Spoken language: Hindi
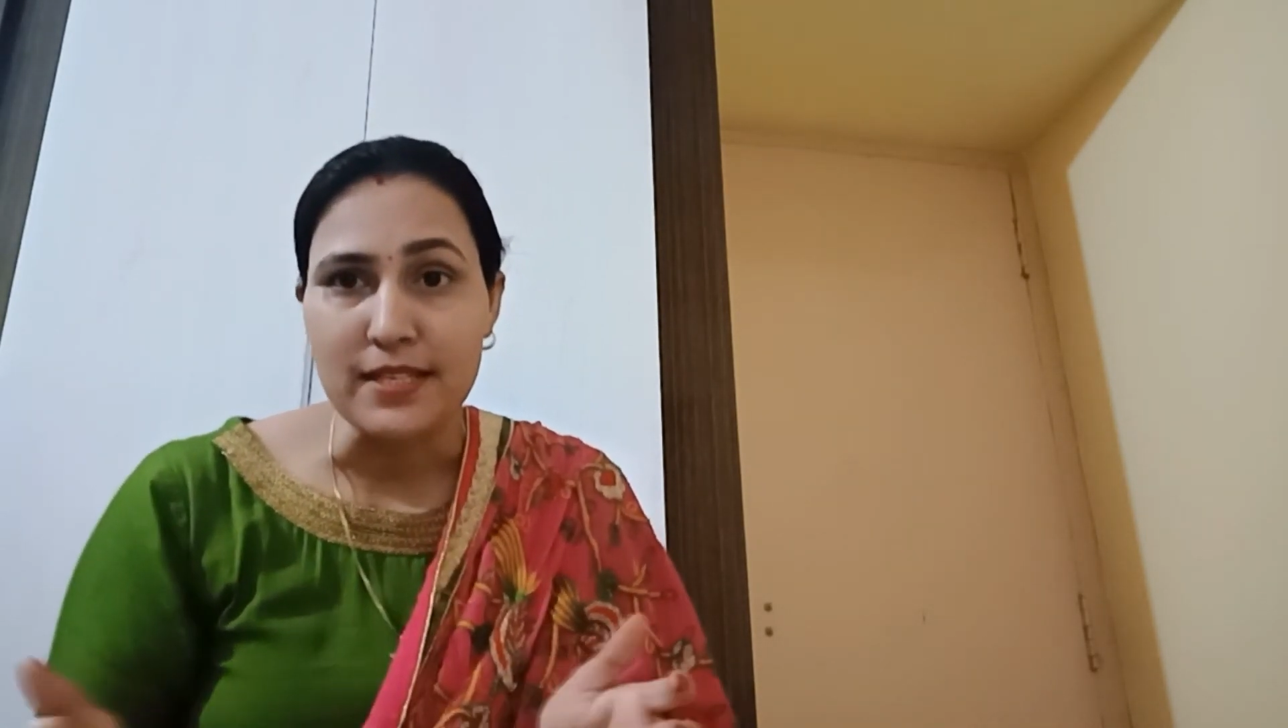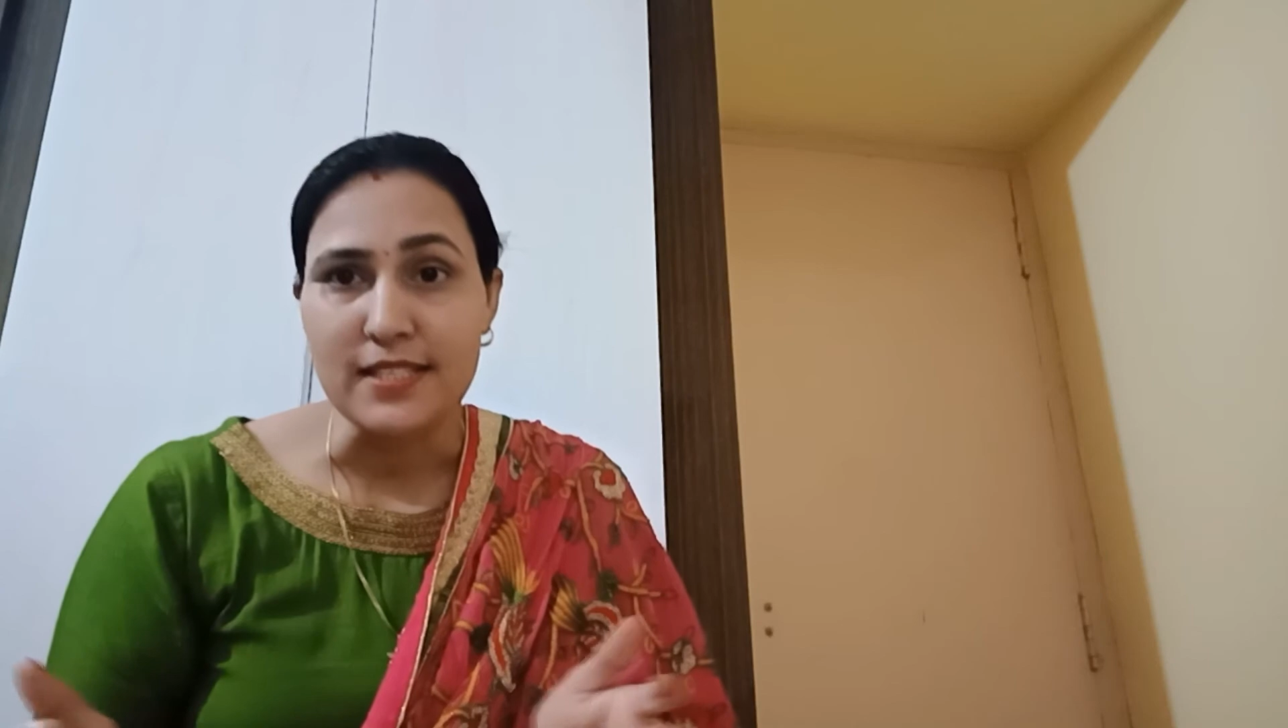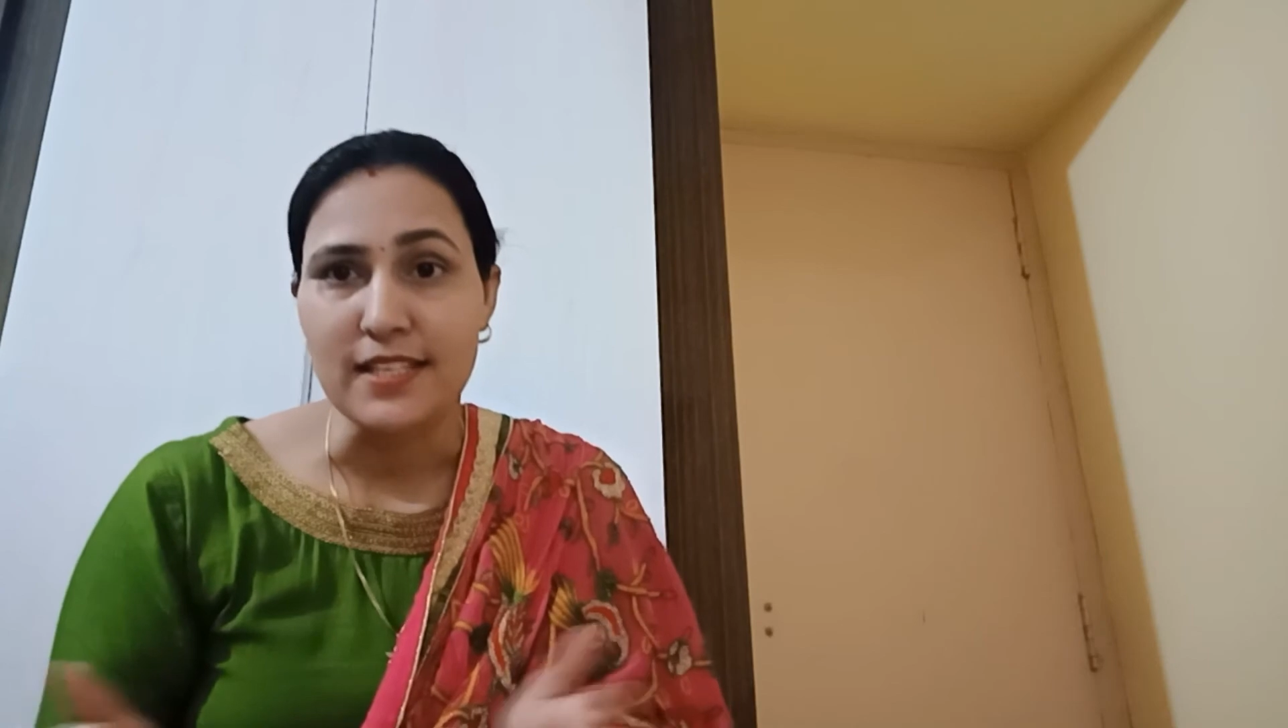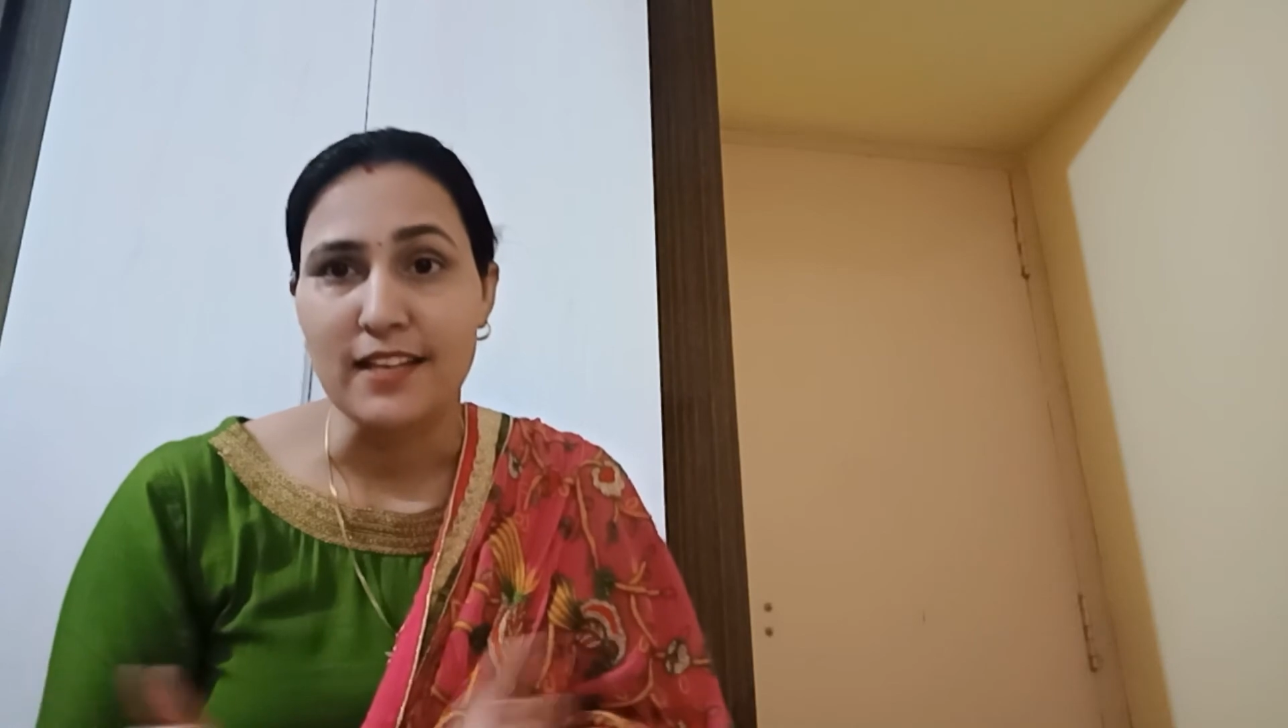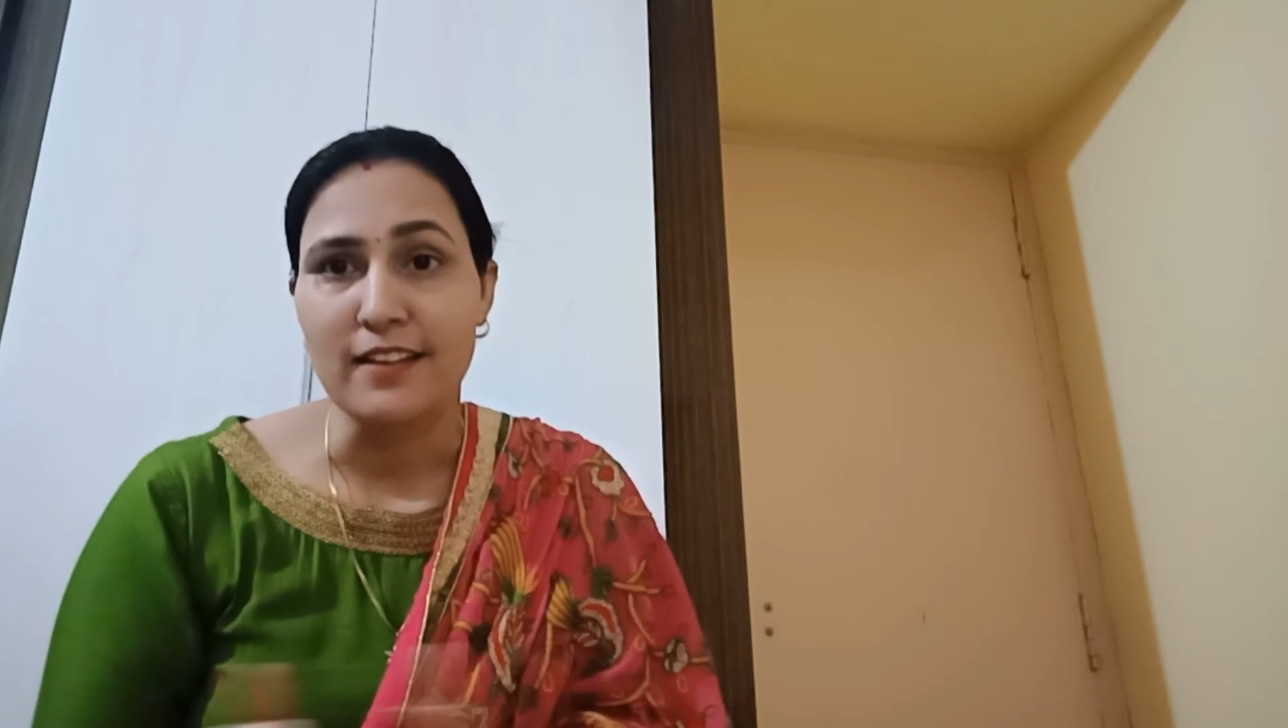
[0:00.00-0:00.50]

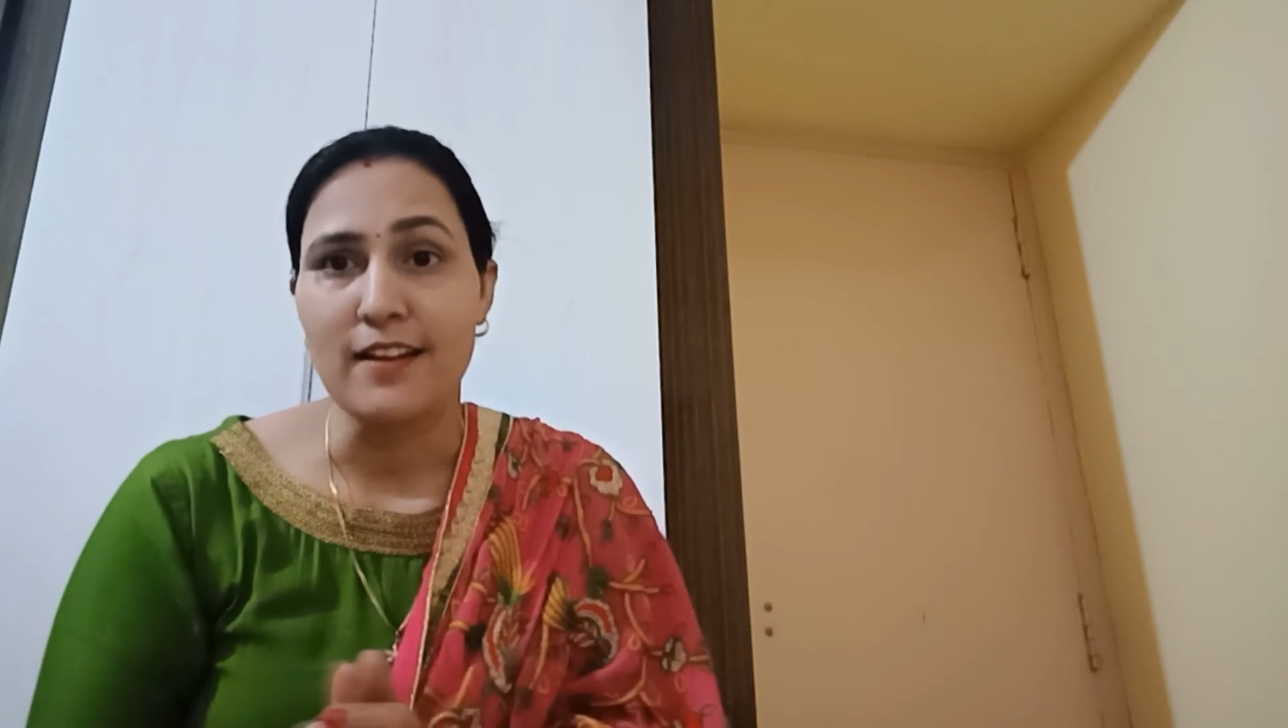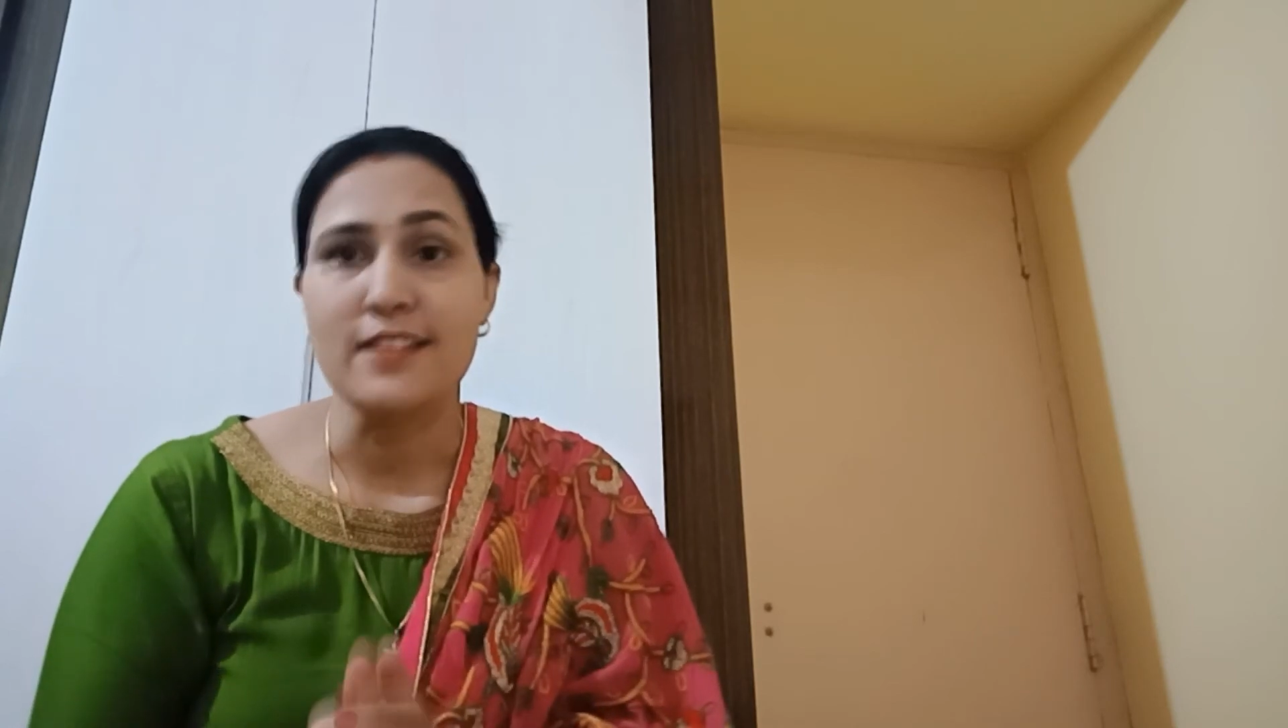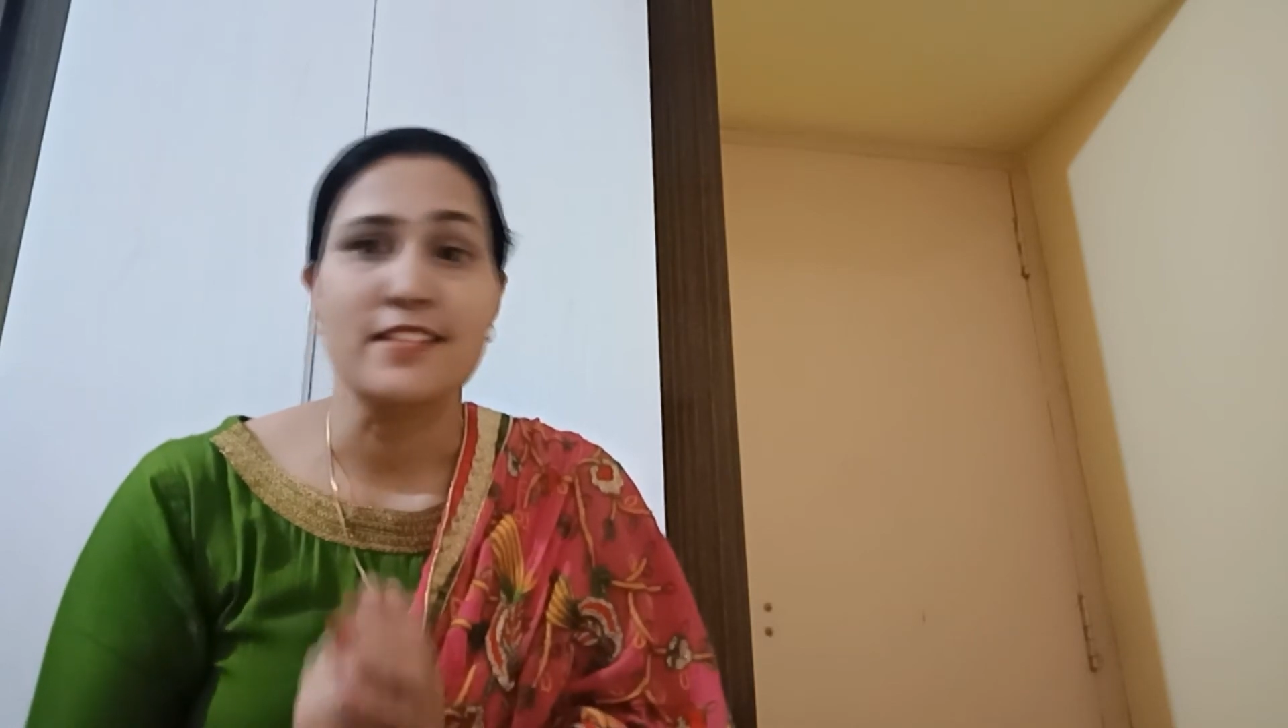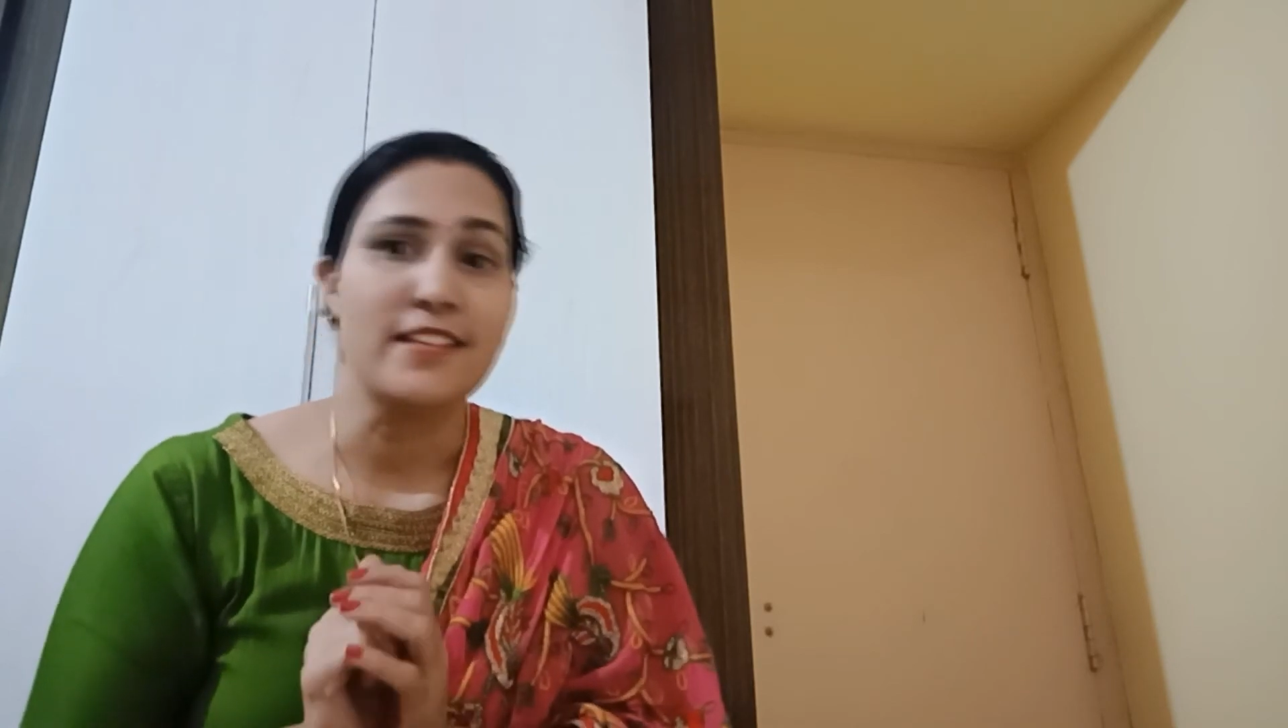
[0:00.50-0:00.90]
कीजिएगा